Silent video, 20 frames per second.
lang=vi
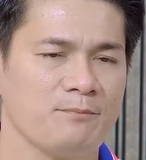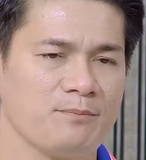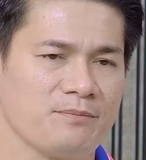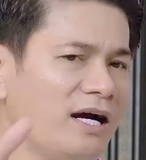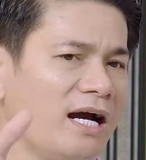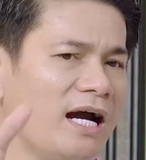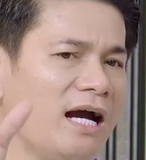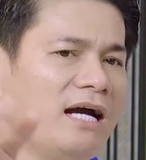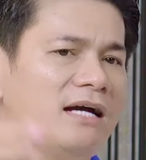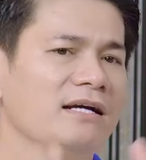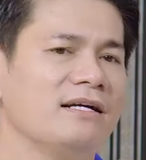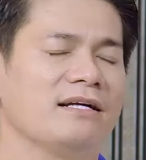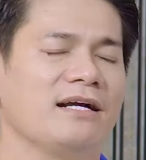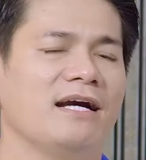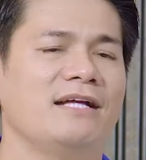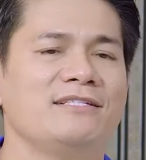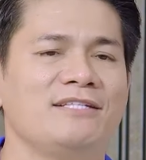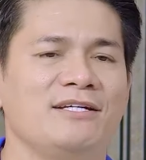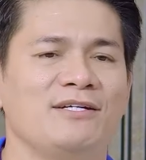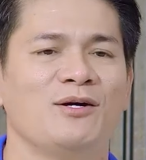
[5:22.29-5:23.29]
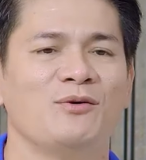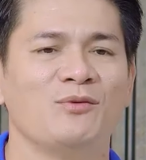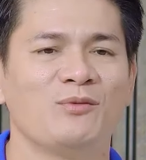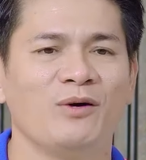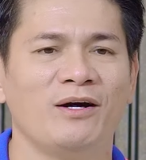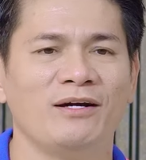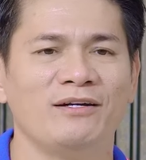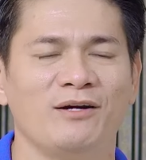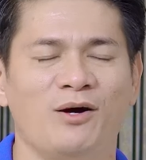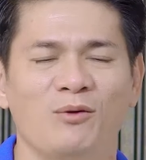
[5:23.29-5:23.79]
Và các anh chị
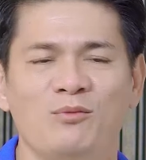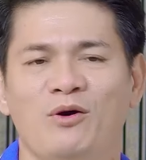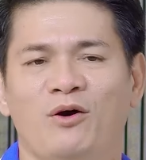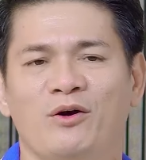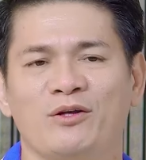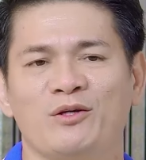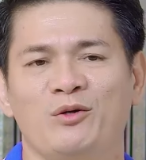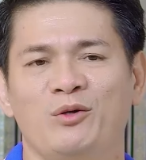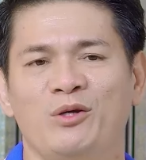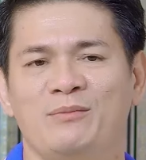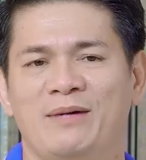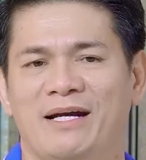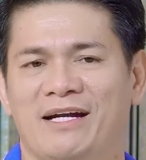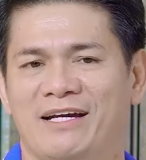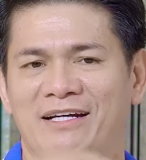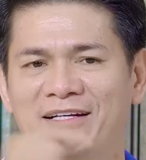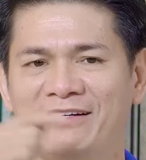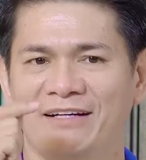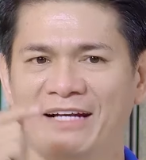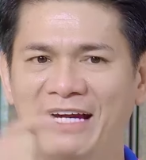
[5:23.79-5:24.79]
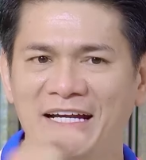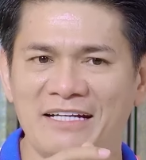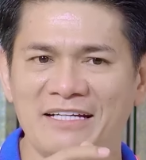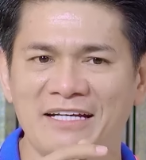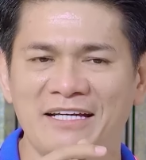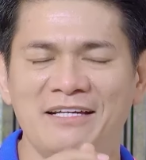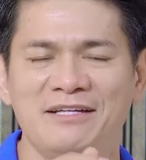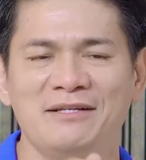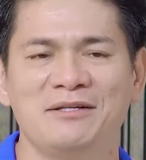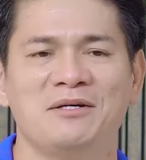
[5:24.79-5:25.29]
không quên ủng hộ cho Huy bằng cách đăng
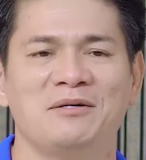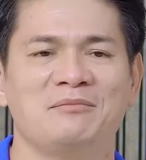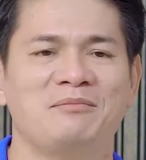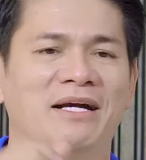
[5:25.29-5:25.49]
ký,